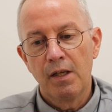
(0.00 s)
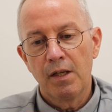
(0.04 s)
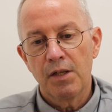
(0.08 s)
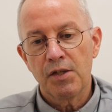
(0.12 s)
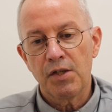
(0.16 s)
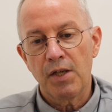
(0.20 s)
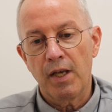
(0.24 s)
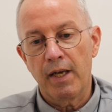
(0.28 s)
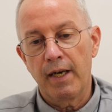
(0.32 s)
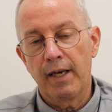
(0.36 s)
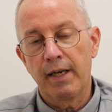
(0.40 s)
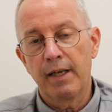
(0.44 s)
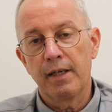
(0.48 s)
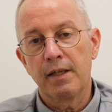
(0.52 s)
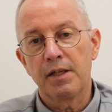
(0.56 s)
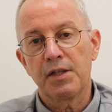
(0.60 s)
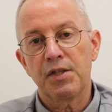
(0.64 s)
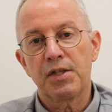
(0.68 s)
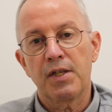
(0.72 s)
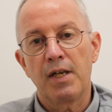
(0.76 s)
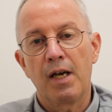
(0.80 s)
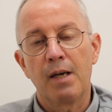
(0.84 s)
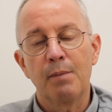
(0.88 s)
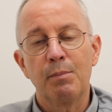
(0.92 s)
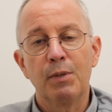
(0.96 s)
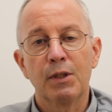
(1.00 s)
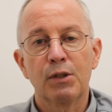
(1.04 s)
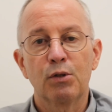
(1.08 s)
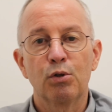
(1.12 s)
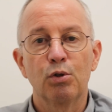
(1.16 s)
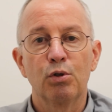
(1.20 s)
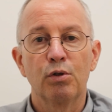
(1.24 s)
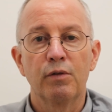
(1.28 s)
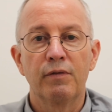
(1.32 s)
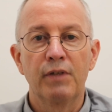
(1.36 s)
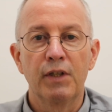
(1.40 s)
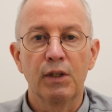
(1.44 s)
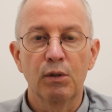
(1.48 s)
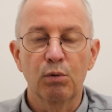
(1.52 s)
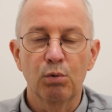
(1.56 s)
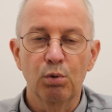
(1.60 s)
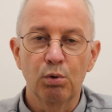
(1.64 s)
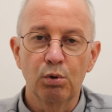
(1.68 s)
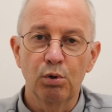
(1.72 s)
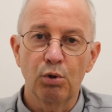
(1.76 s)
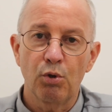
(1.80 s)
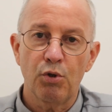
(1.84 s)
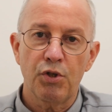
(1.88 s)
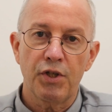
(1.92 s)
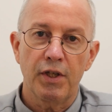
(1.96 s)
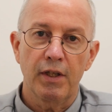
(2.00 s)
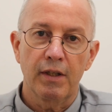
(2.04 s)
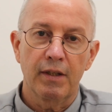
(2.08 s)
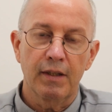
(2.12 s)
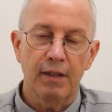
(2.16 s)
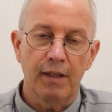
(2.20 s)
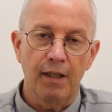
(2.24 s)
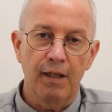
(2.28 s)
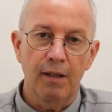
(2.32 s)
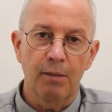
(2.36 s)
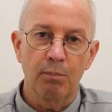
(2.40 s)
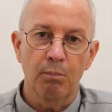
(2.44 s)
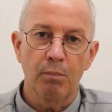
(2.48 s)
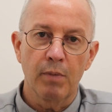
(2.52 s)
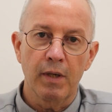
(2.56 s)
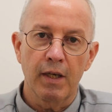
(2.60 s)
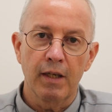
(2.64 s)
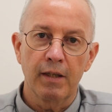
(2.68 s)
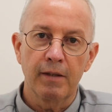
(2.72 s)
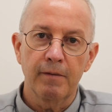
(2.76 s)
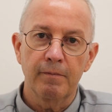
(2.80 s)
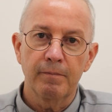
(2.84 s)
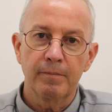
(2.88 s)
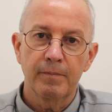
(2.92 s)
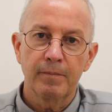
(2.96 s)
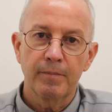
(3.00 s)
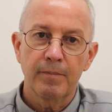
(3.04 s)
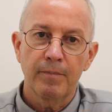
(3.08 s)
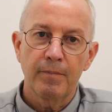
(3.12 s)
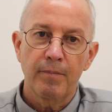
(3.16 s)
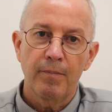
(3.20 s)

Sarà sabato 21 settembre.